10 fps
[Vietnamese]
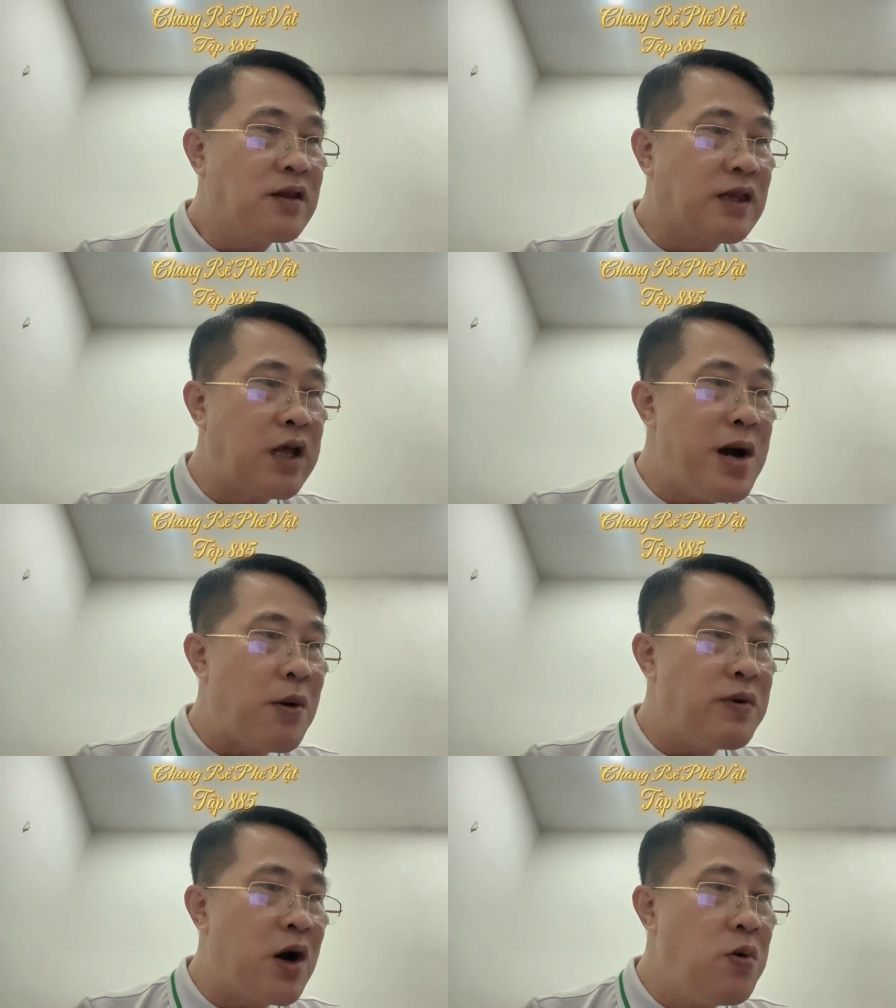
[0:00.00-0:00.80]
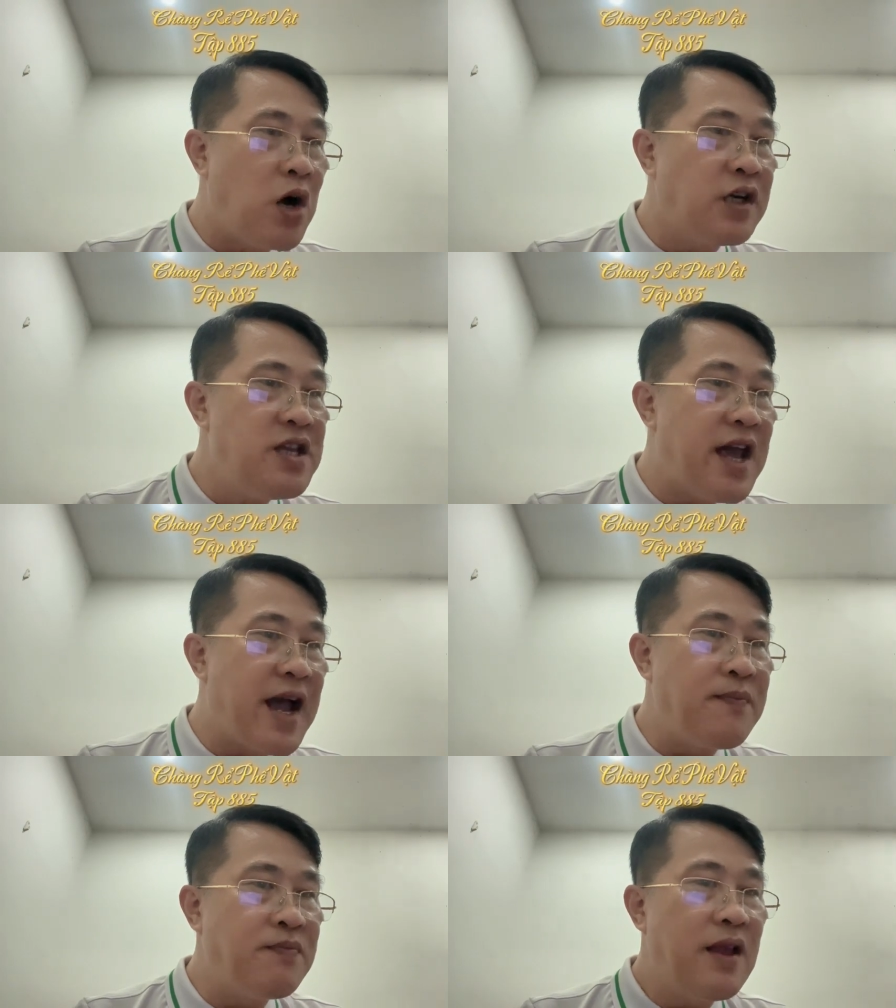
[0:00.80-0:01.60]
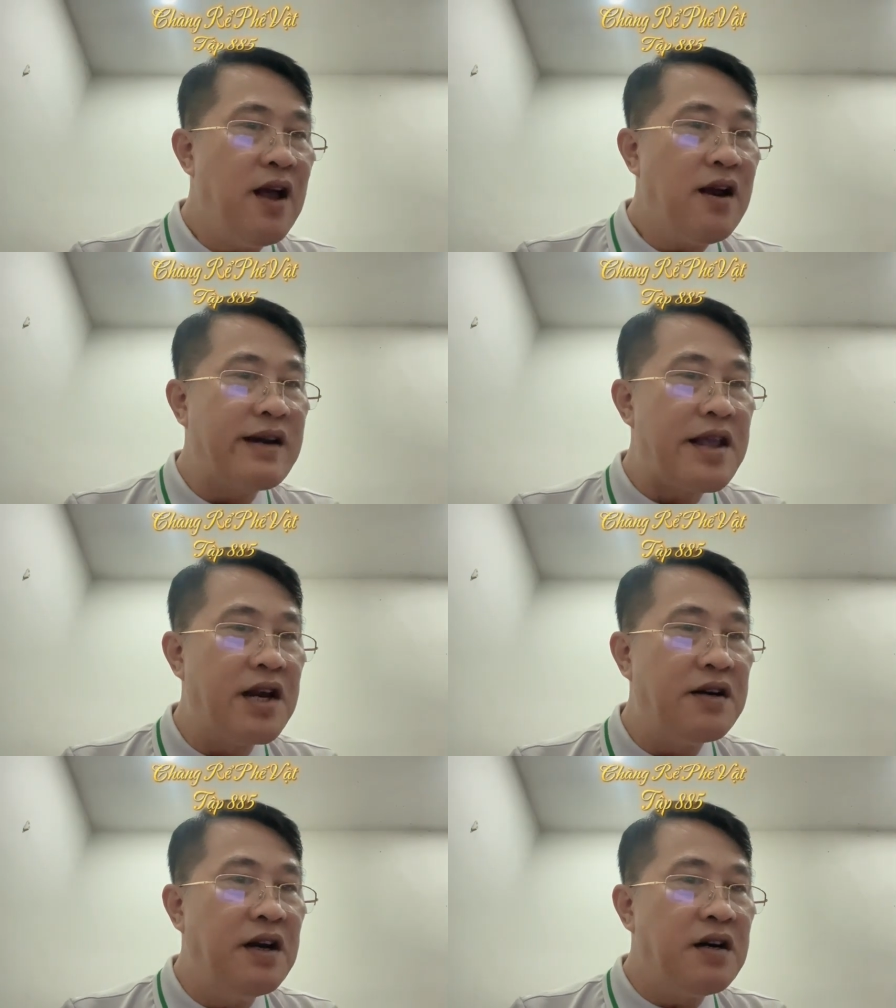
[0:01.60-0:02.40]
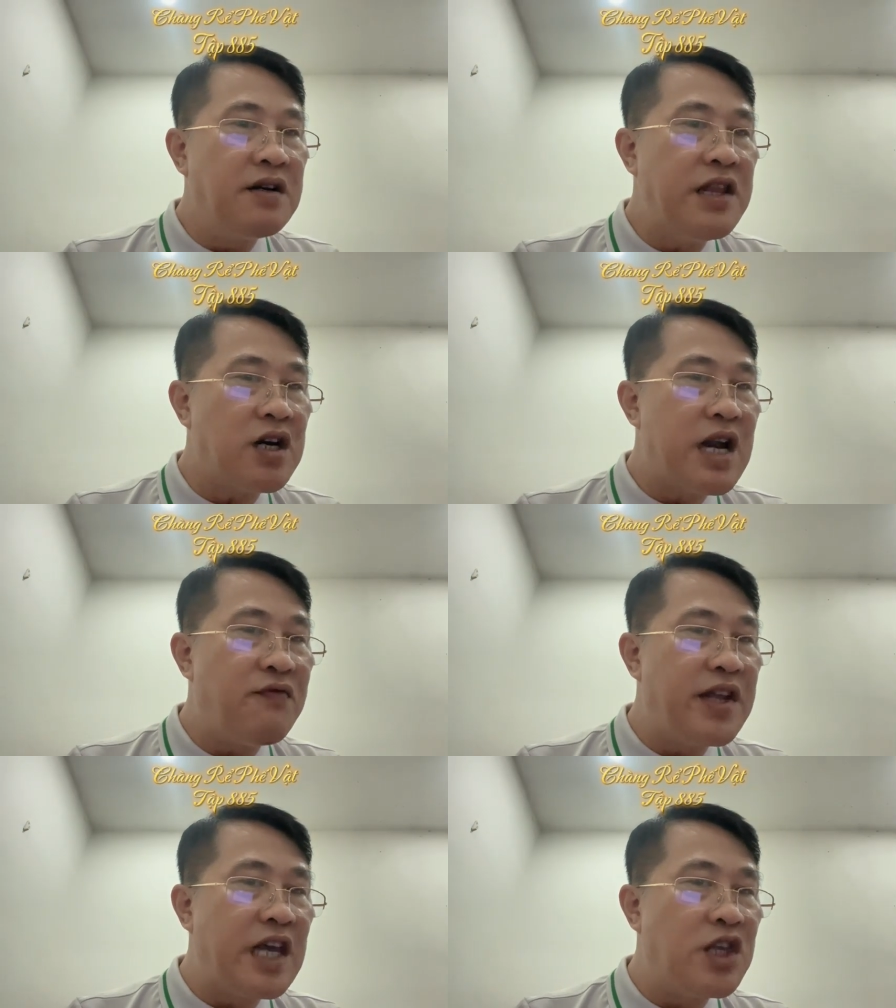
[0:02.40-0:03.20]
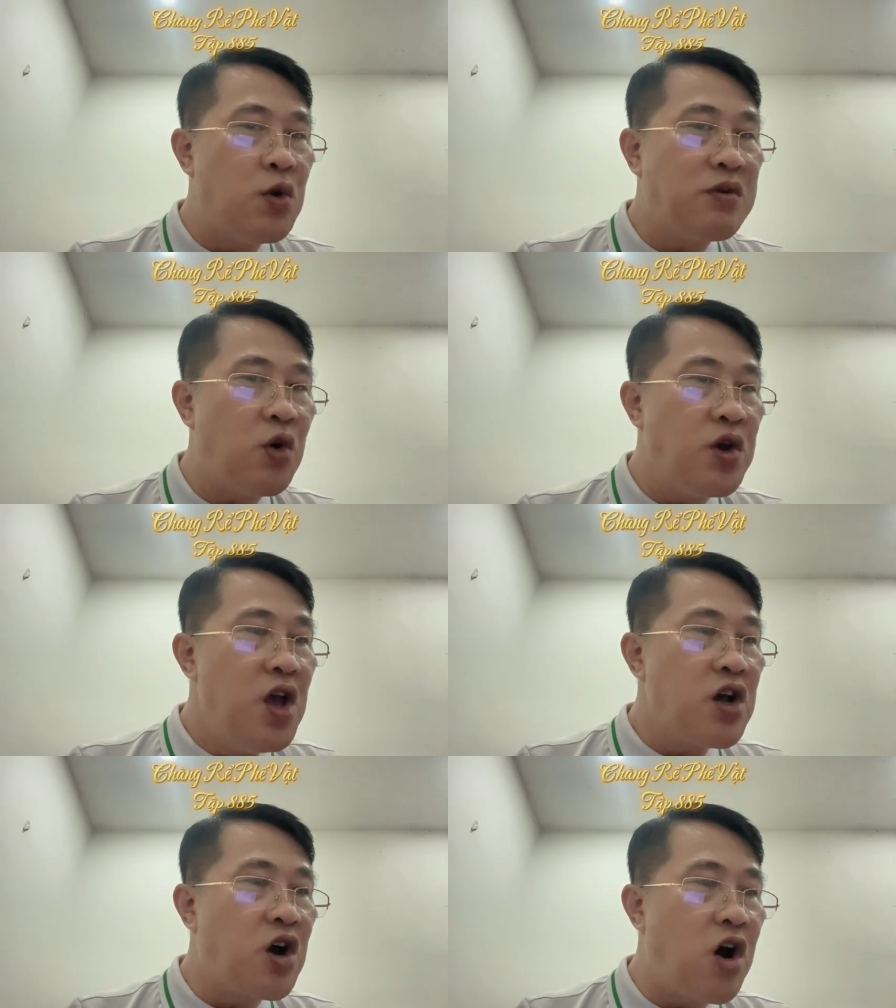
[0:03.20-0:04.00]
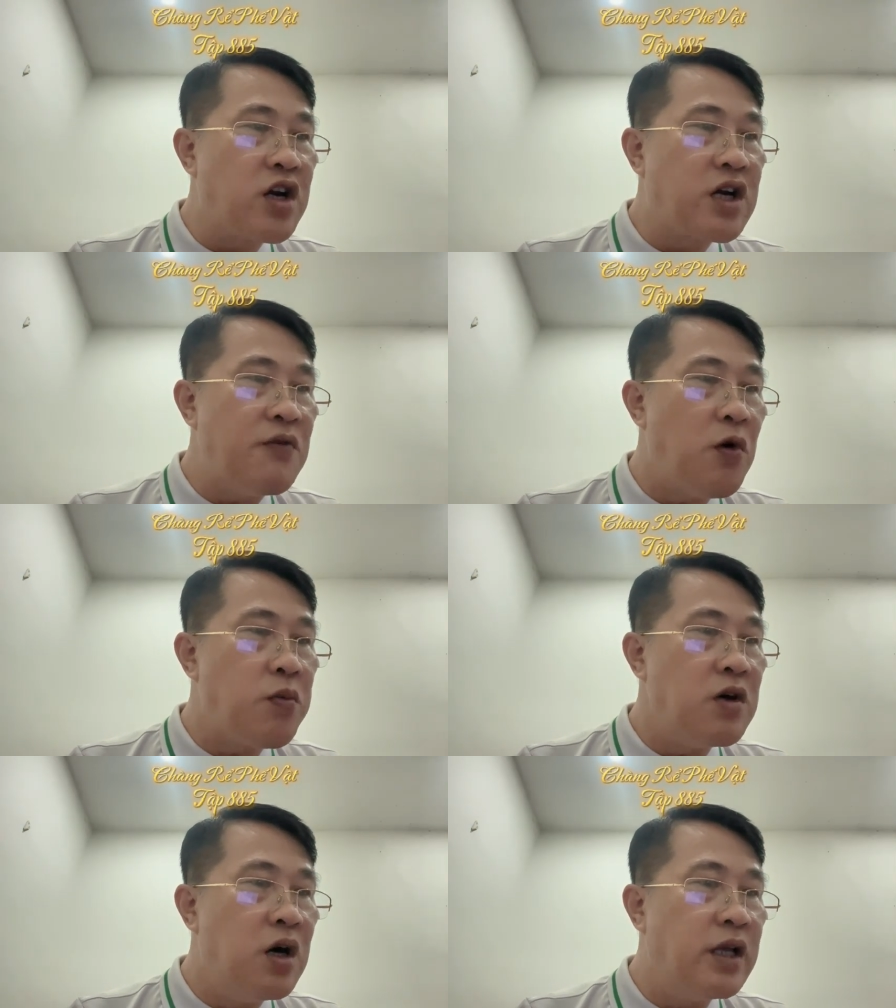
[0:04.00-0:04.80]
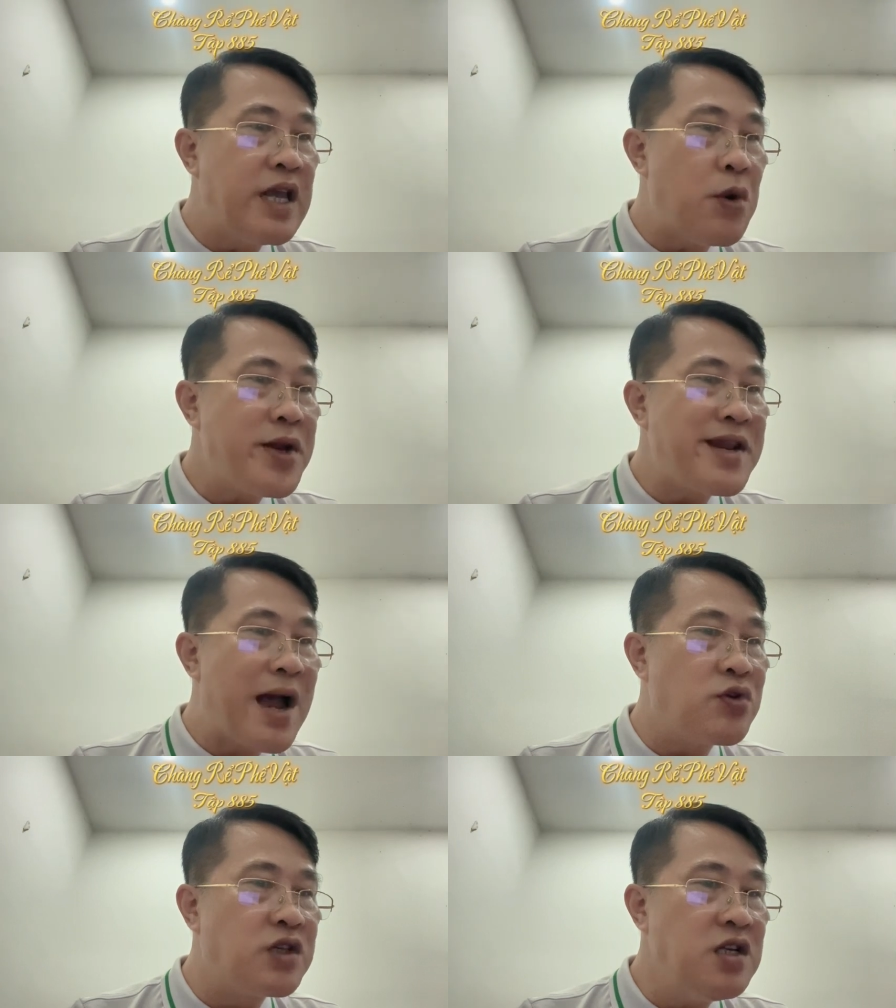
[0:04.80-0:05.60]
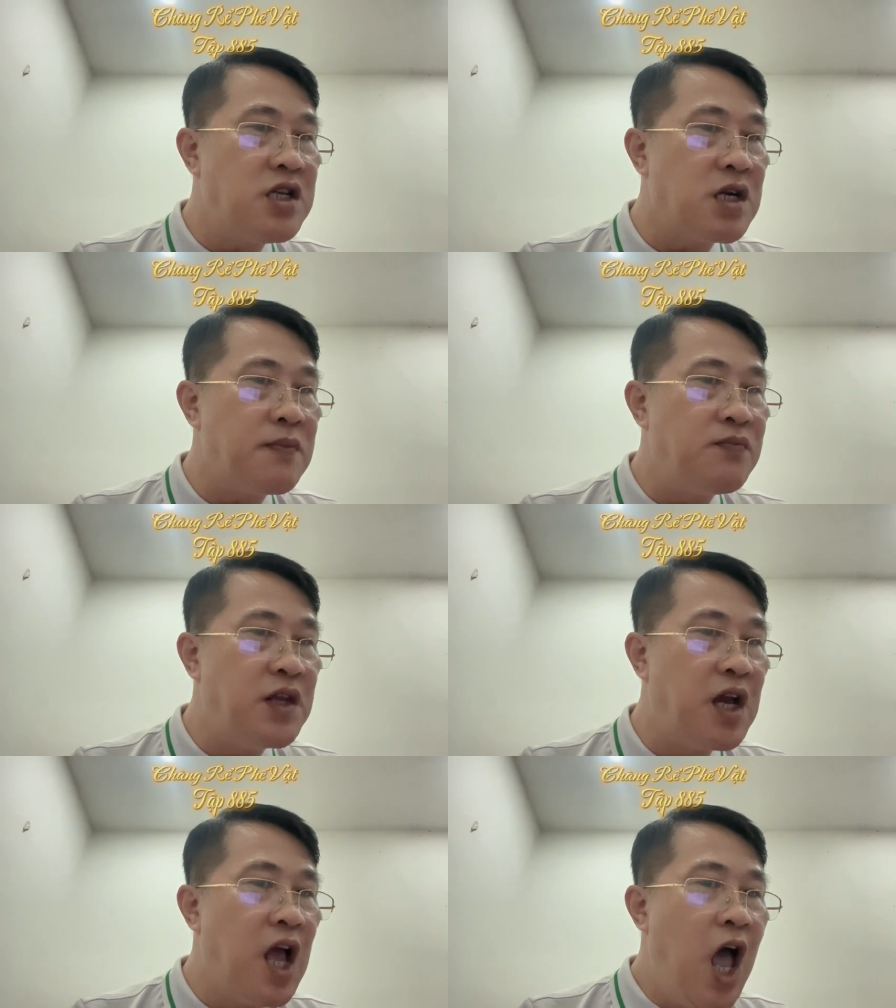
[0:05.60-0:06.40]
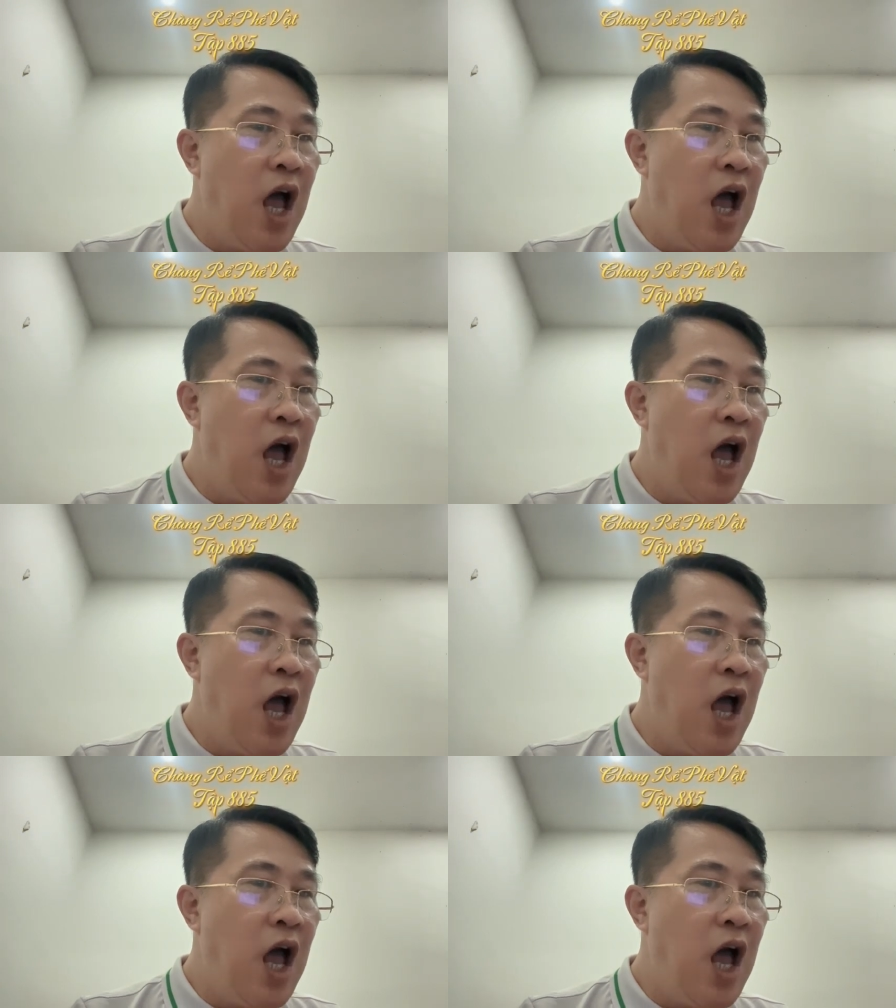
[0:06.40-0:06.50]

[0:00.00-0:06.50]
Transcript: Tố Ngọc lại không hỏi thở dài Đại nhân nói thật là vậy thì chúng tôi còn khâm phục người thế gia huyết đau chính trực Nhưng